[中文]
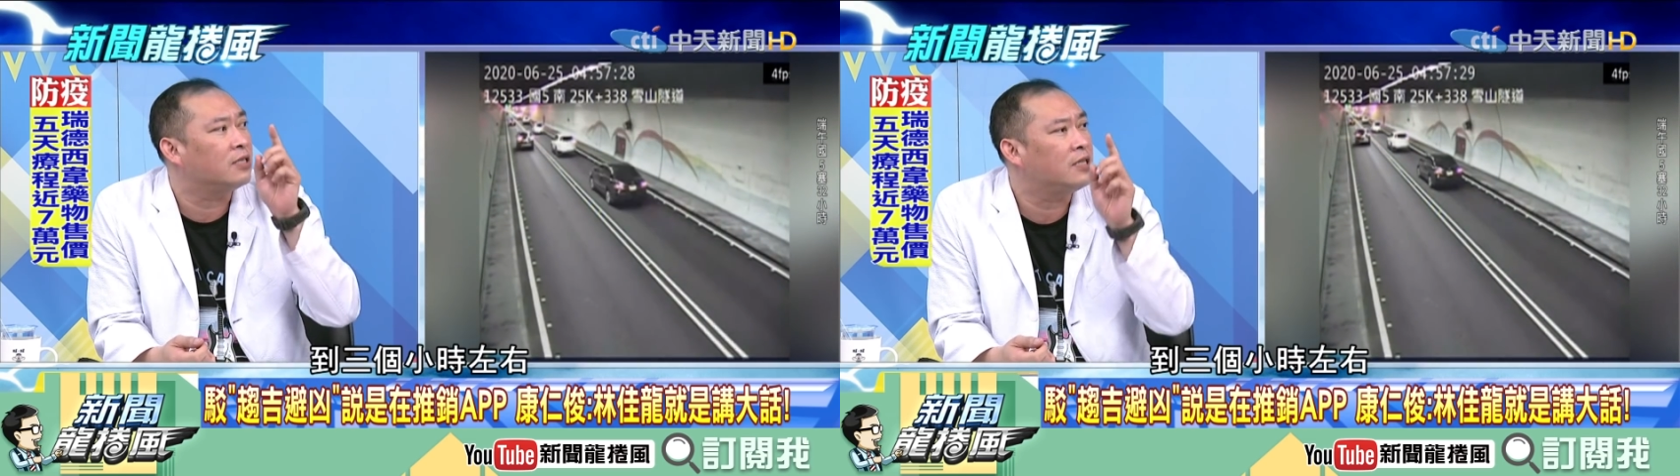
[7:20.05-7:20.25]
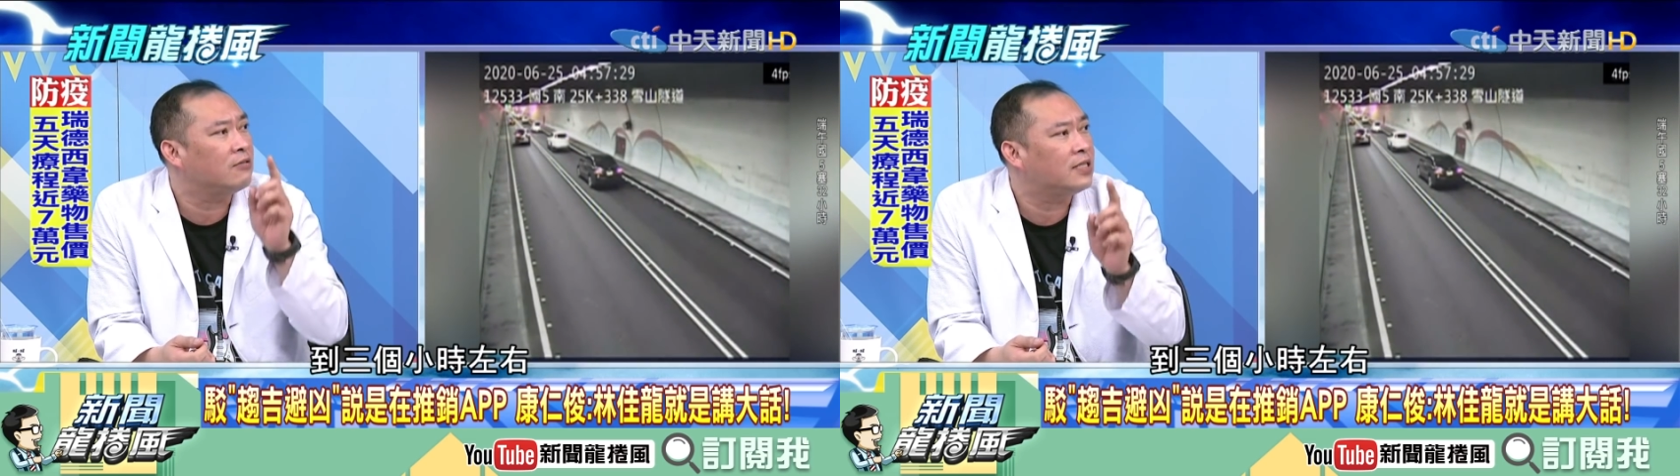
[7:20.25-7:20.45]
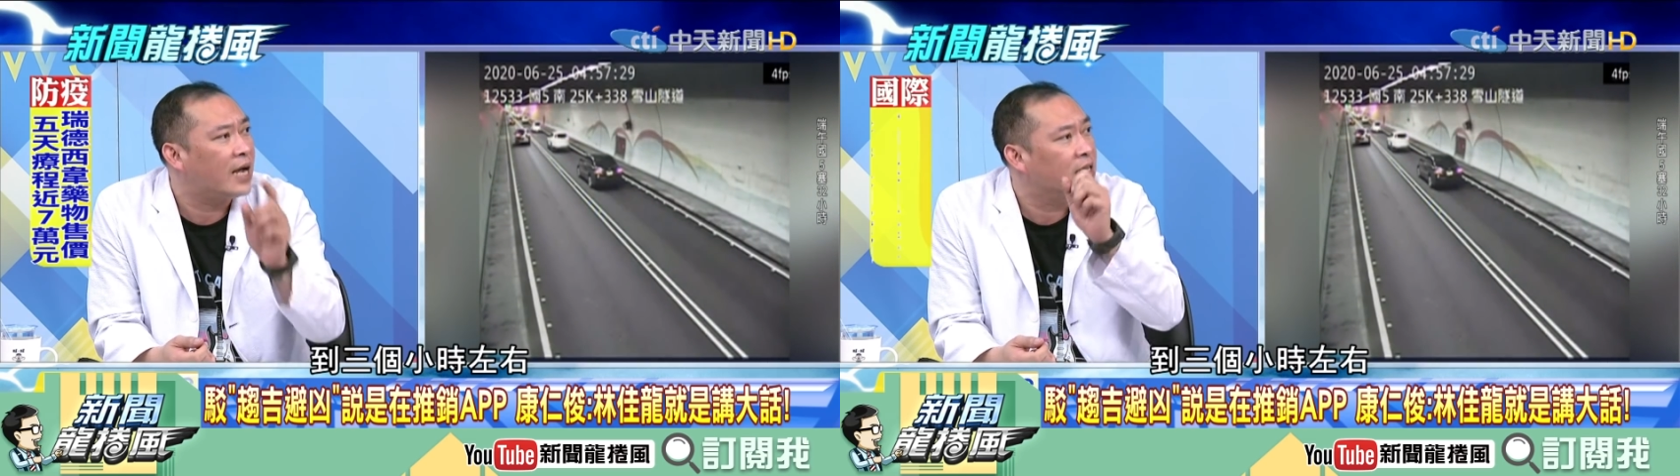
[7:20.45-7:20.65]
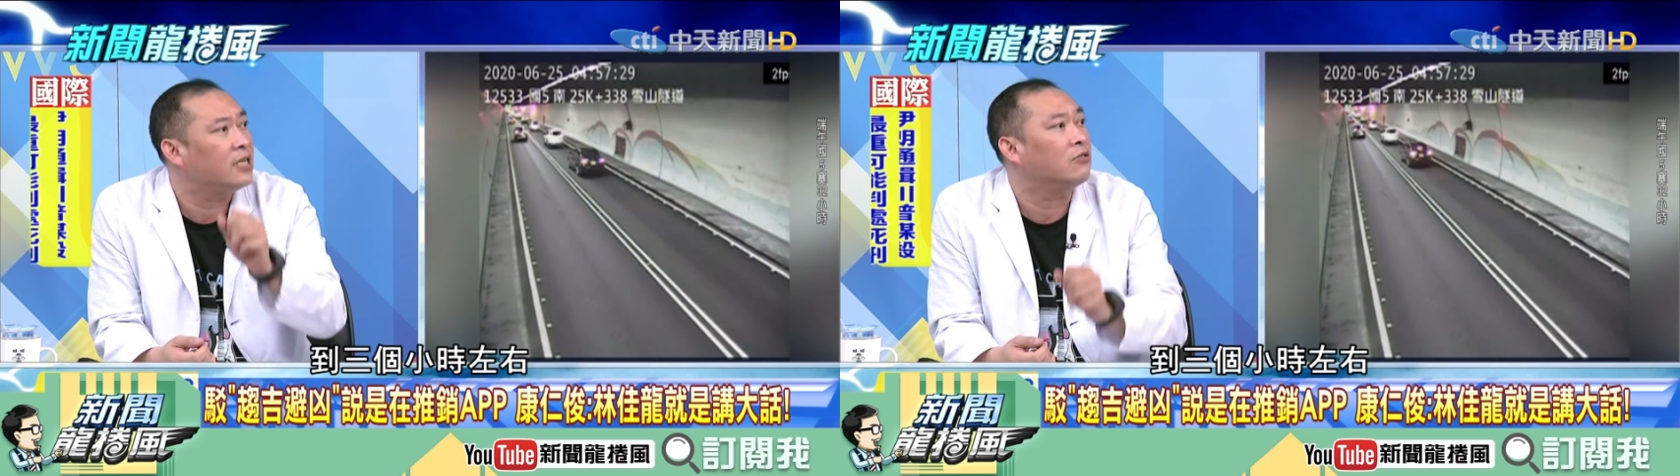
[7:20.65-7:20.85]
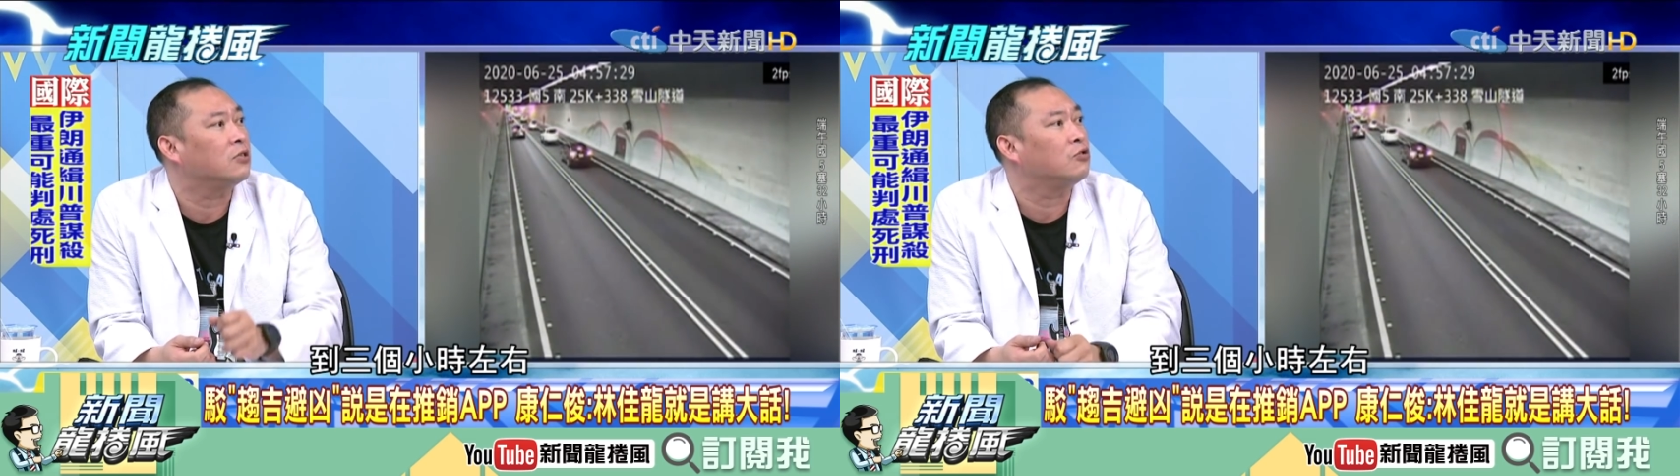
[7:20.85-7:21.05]
时到三个
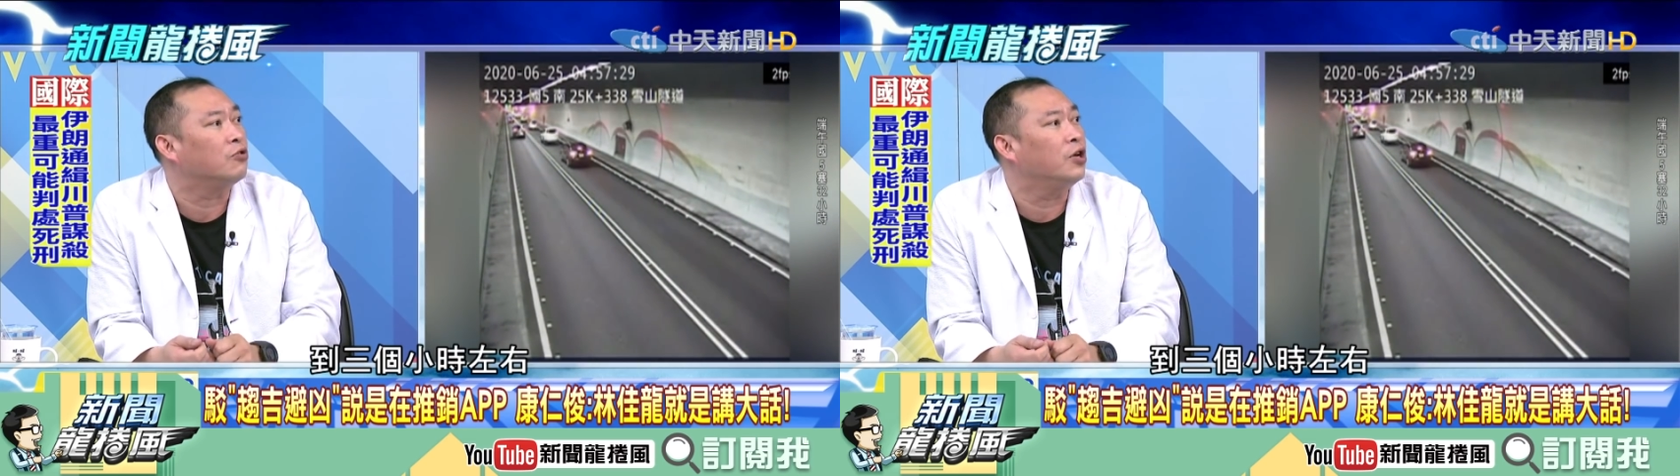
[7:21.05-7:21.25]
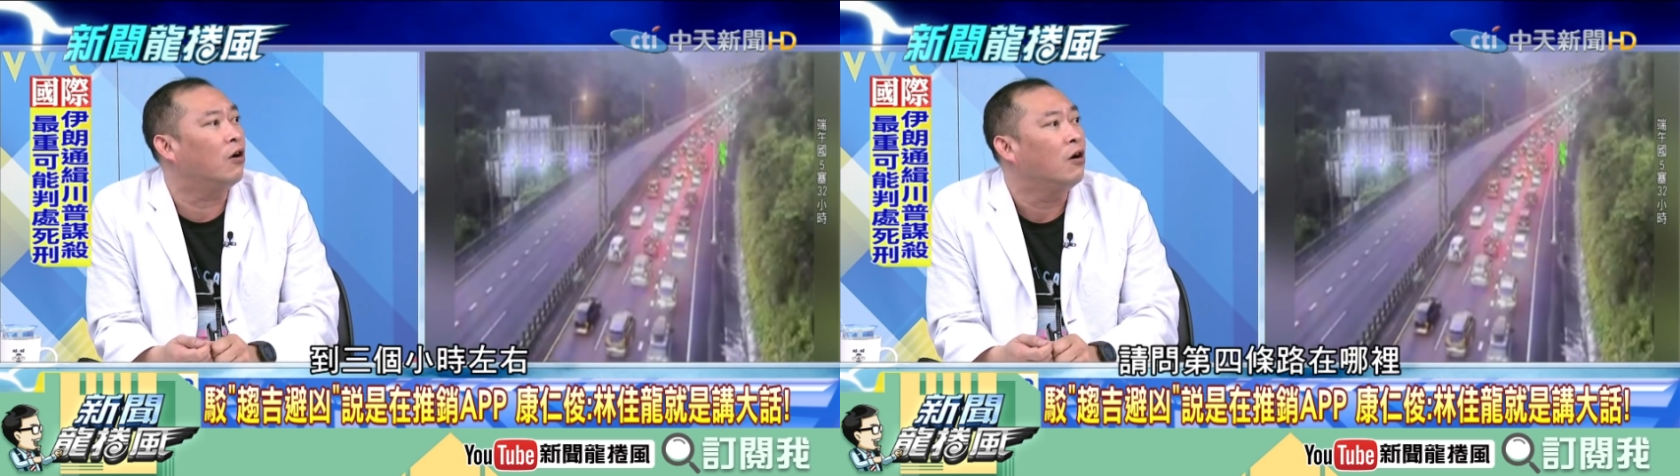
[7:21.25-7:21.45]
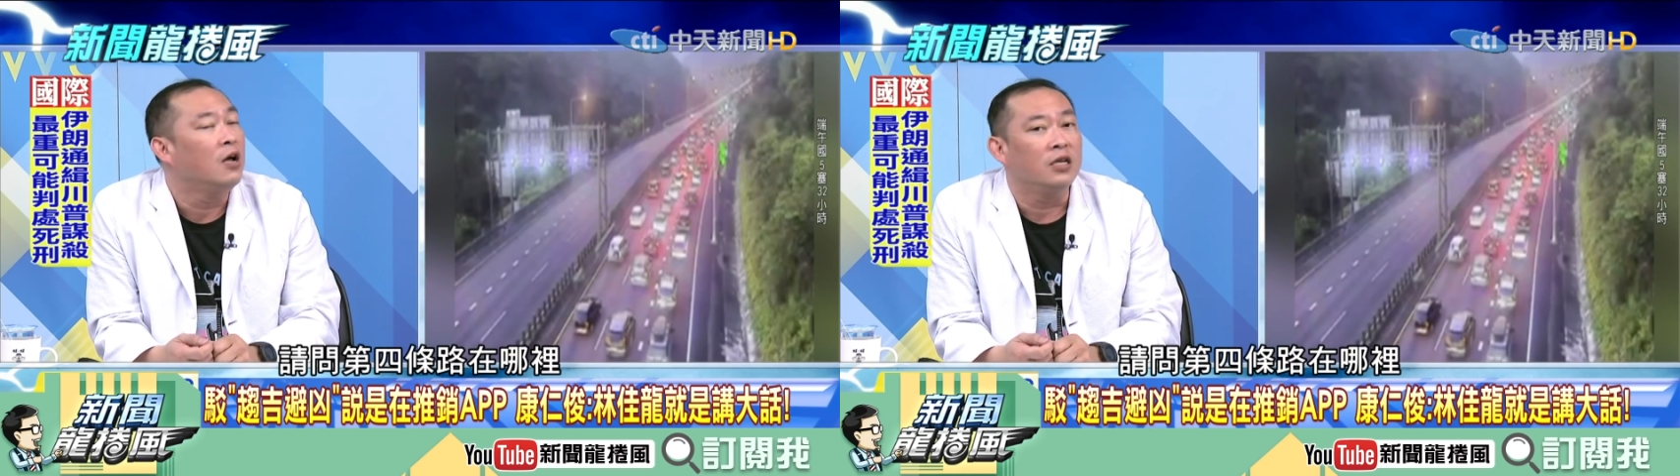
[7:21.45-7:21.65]
小时左右。